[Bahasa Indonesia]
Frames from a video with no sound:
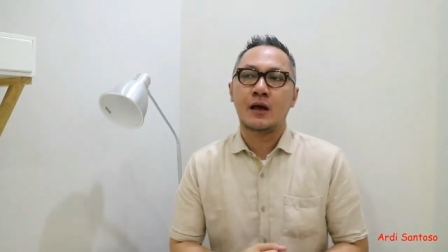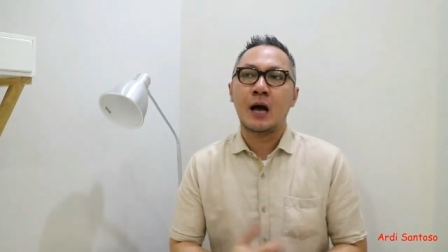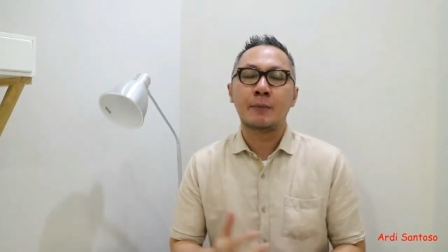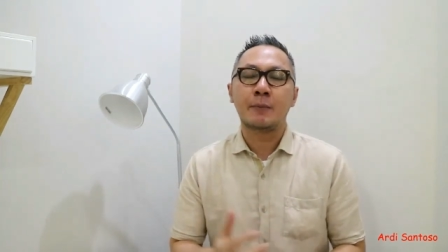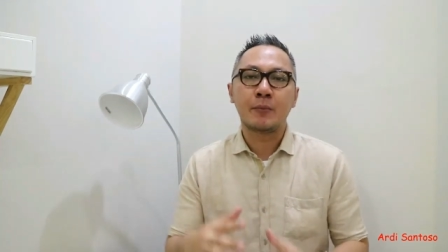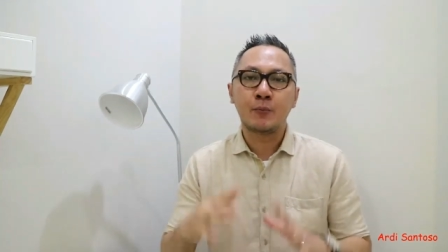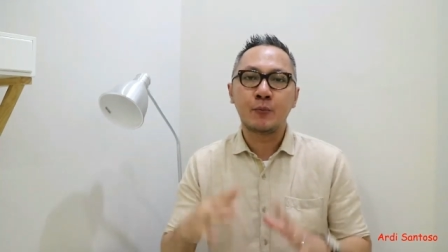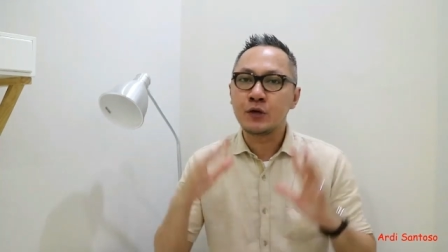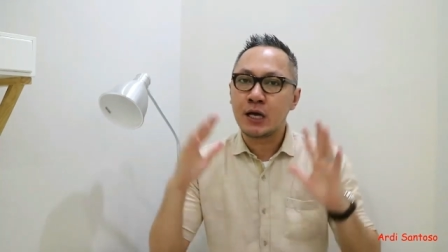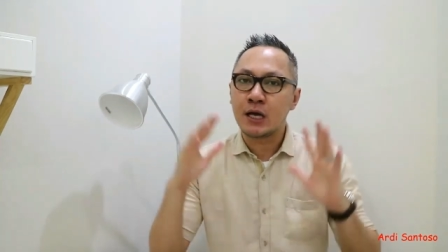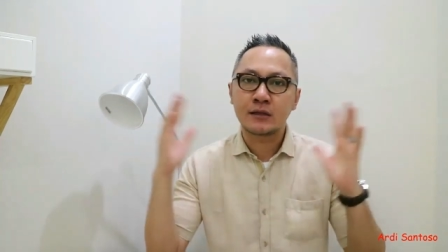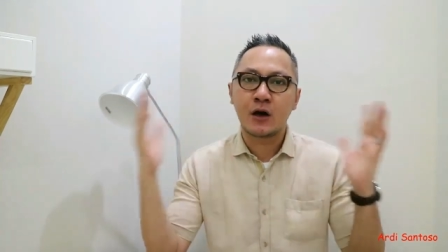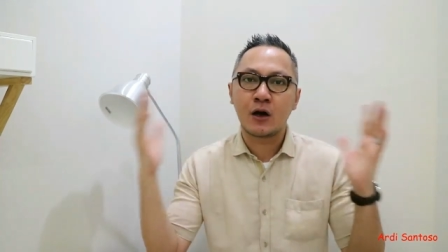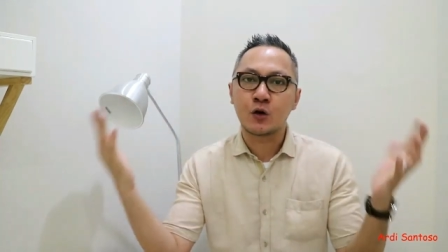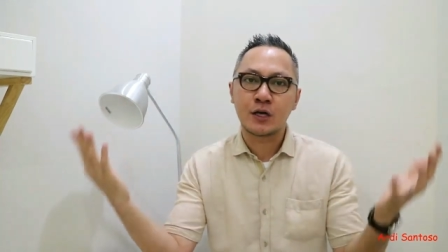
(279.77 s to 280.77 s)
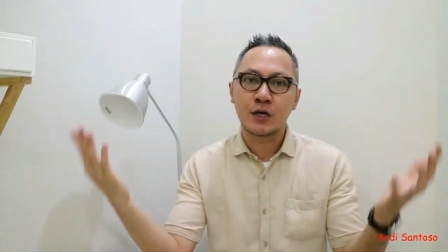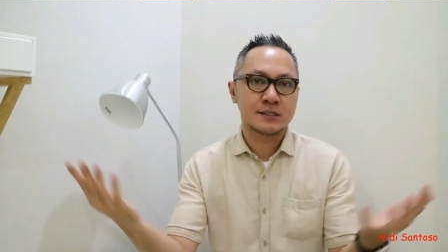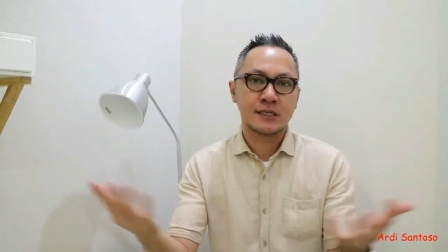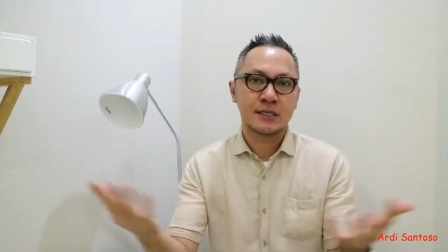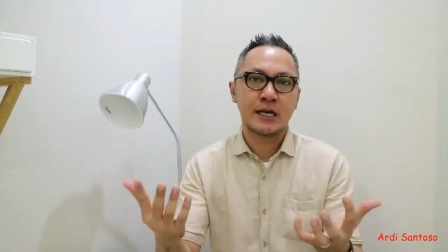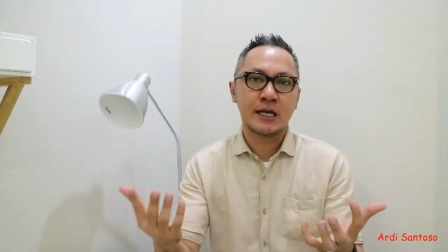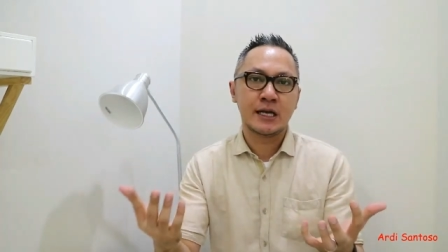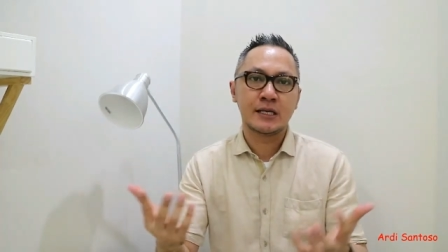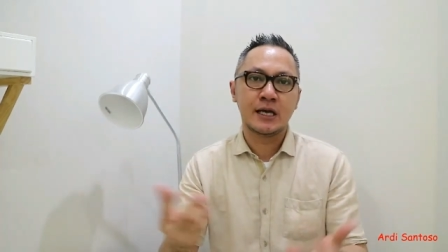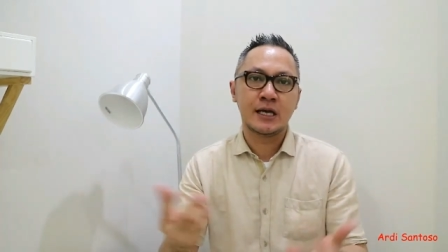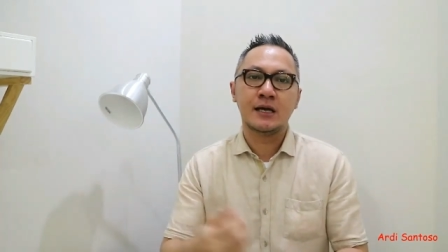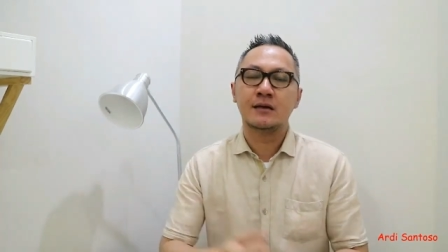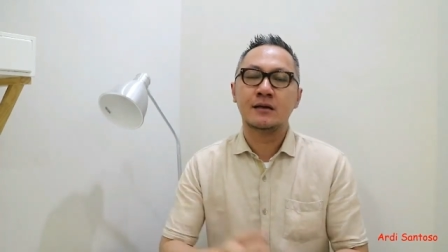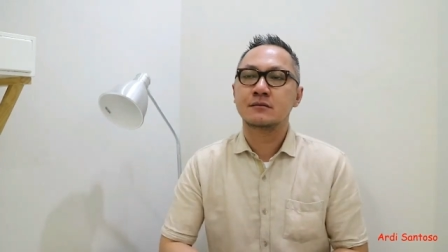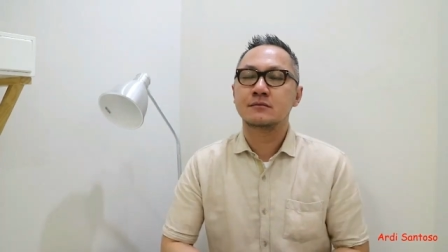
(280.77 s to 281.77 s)
apapun kata orang
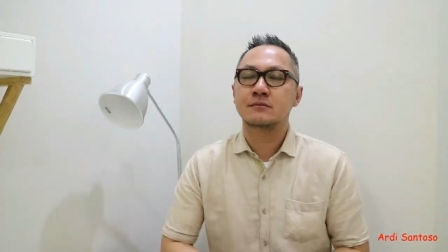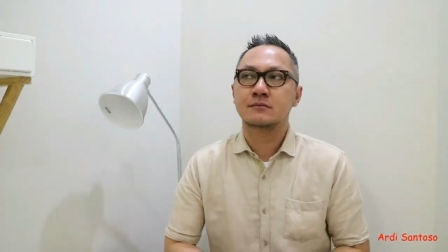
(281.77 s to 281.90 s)
sekelilingnya